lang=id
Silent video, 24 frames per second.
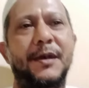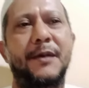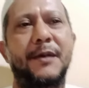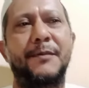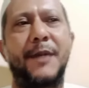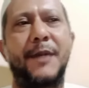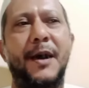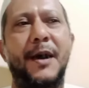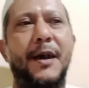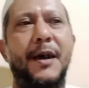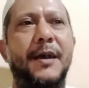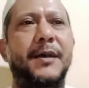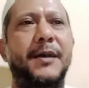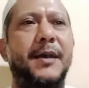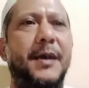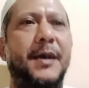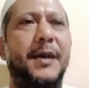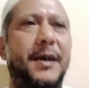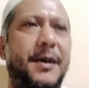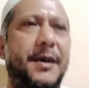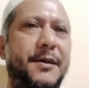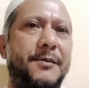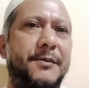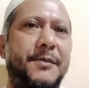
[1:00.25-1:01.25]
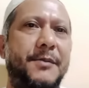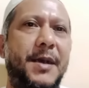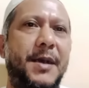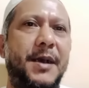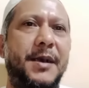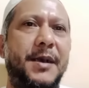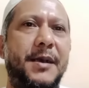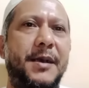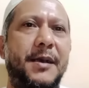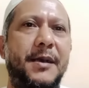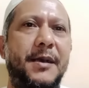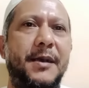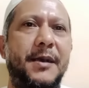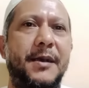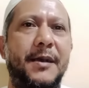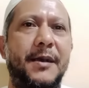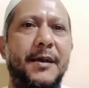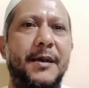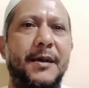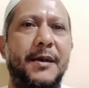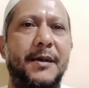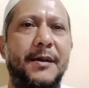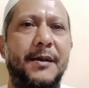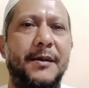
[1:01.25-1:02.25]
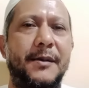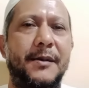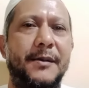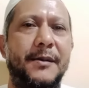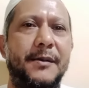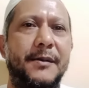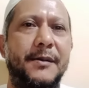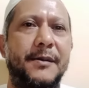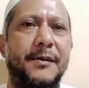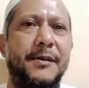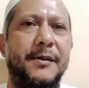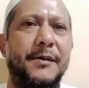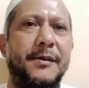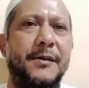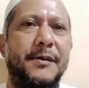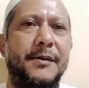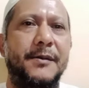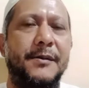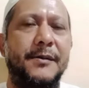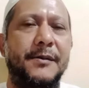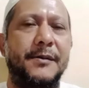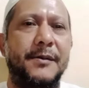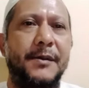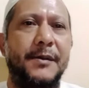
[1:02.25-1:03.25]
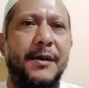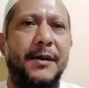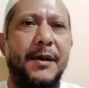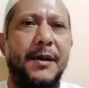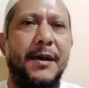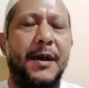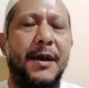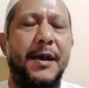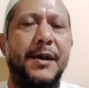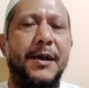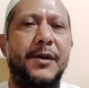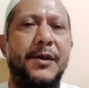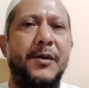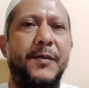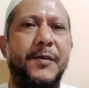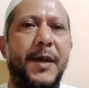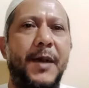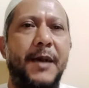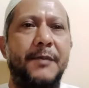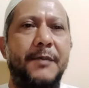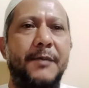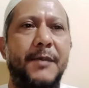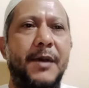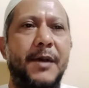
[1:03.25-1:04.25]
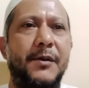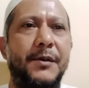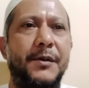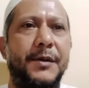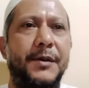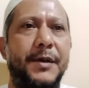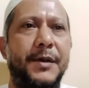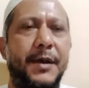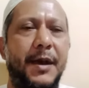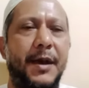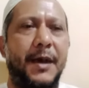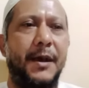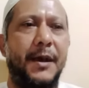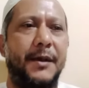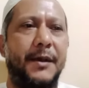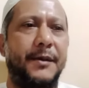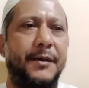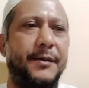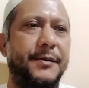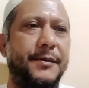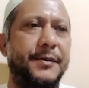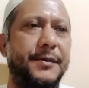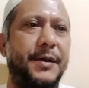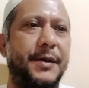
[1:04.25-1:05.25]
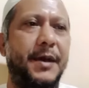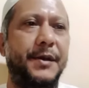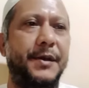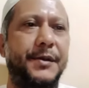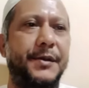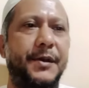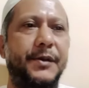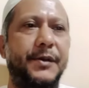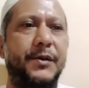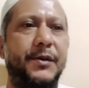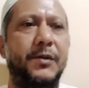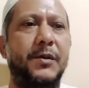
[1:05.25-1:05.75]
mengkaji tentang sesuatu yakni tentang ilmu yakin